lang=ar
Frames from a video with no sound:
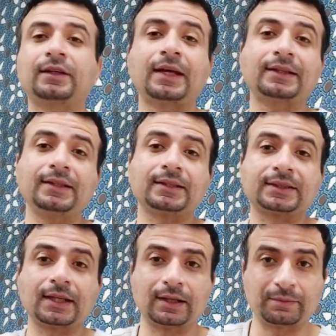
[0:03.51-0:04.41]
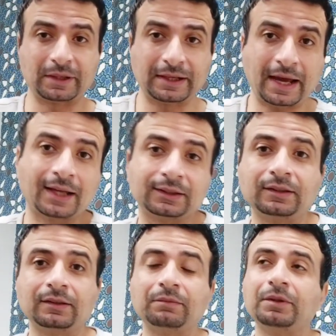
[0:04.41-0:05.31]
جات لي رسالة من
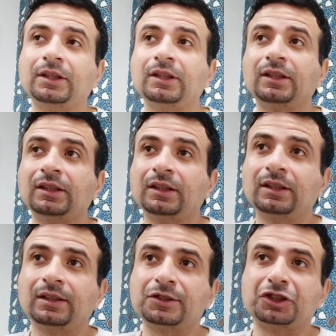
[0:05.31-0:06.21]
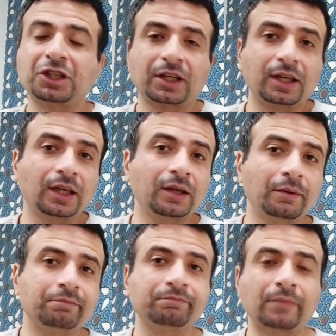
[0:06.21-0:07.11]
حد
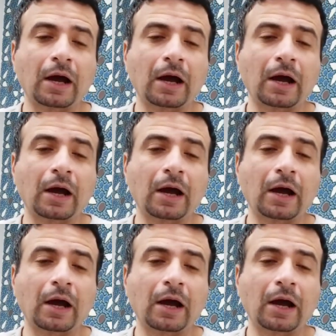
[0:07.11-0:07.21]
بيشتكي